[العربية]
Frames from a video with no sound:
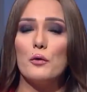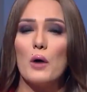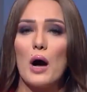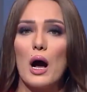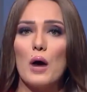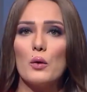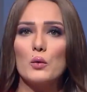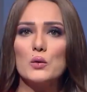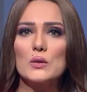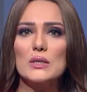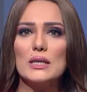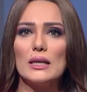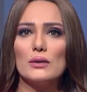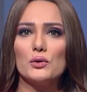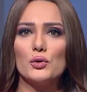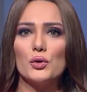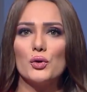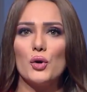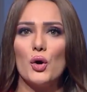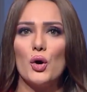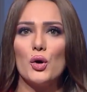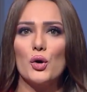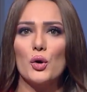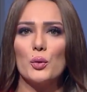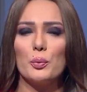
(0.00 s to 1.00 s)
أوساط
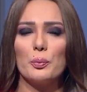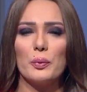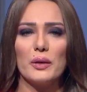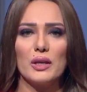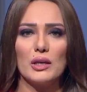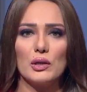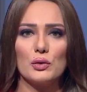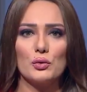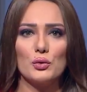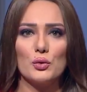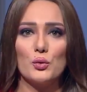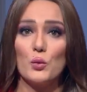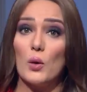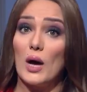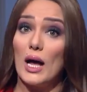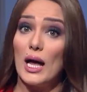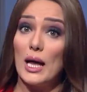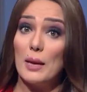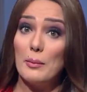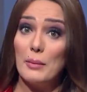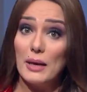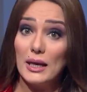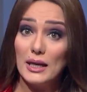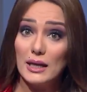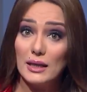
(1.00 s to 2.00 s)
أوروبية
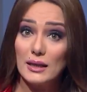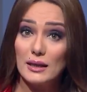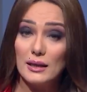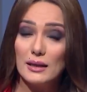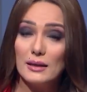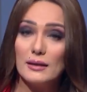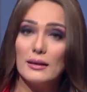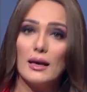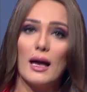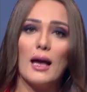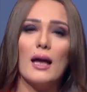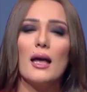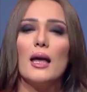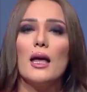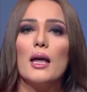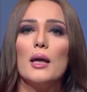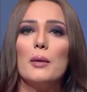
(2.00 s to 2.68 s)
وأمريكية